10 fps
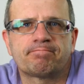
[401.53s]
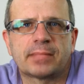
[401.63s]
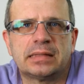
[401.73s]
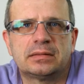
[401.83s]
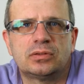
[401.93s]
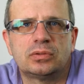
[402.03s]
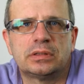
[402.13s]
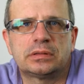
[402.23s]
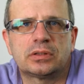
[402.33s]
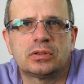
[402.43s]
Z
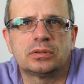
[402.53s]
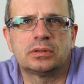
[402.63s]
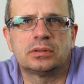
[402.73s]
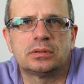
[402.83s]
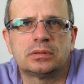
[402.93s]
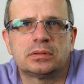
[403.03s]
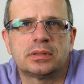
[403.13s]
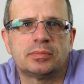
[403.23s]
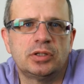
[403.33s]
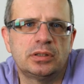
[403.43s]
drugiej strony
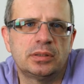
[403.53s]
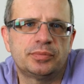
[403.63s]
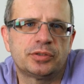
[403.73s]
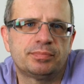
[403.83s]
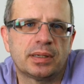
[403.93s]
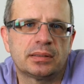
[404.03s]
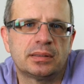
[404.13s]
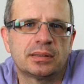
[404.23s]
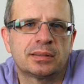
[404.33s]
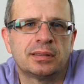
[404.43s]
znam inny
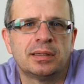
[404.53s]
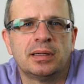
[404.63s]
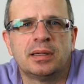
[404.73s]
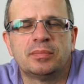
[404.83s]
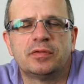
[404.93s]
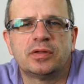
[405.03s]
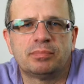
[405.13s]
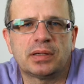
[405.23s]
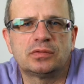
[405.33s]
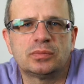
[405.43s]
przypadek.
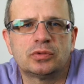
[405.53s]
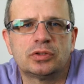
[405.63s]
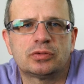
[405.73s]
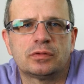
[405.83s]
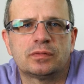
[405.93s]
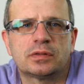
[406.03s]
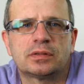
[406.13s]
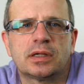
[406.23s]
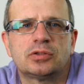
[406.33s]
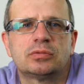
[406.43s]
Pewien bardzo młody człowiek
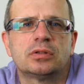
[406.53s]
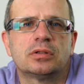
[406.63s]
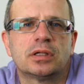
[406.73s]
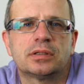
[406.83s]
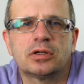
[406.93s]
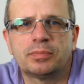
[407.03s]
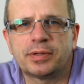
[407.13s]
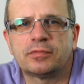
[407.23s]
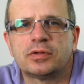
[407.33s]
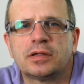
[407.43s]
stracił tylko dlatego
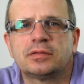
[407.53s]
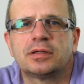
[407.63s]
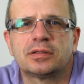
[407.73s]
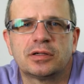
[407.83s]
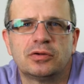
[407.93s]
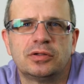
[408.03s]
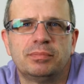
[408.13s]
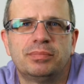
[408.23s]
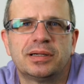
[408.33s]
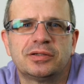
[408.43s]
prawo jazdy kategorii
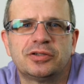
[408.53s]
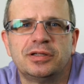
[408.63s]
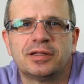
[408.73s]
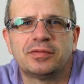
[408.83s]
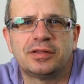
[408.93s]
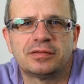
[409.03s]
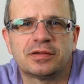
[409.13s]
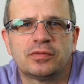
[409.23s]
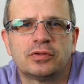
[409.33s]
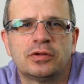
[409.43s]
B, czyli nawet
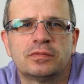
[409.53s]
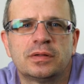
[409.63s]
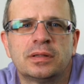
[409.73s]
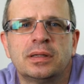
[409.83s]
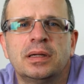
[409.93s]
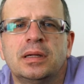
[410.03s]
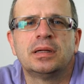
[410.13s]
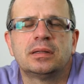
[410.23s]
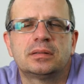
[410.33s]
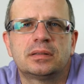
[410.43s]
niezawodowe,
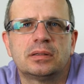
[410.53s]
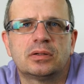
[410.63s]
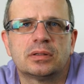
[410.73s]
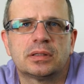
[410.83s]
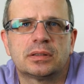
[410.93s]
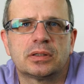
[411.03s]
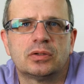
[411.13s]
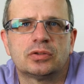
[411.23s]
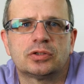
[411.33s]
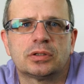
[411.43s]
tylko
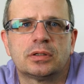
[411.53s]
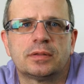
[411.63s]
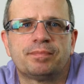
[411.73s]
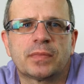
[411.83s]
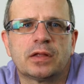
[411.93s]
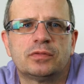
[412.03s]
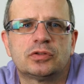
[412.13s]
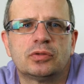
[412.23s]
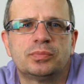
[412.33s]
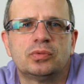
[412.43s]
dlatego, że
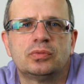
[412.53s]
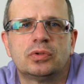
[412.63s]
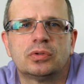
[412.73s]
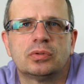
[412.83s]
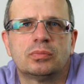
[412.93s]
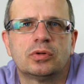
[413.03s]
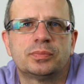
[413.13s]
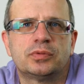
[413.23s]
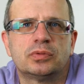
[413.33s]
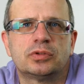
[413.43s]
wystąpił do
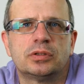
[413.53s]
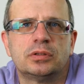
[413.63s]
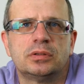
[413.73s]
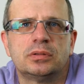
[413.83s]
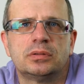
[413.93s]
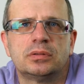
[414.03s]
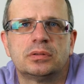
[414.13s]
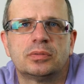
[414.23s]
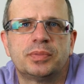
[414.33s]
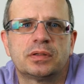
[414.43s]
MOPS-u,
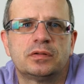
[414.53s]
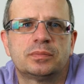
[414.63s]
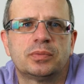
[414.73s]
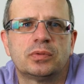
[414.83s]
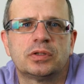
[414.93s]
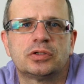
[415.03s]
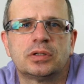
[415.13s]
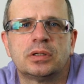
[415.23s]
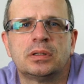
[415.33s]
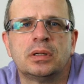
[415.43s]
czyli opieki
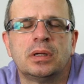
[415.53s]
społecznej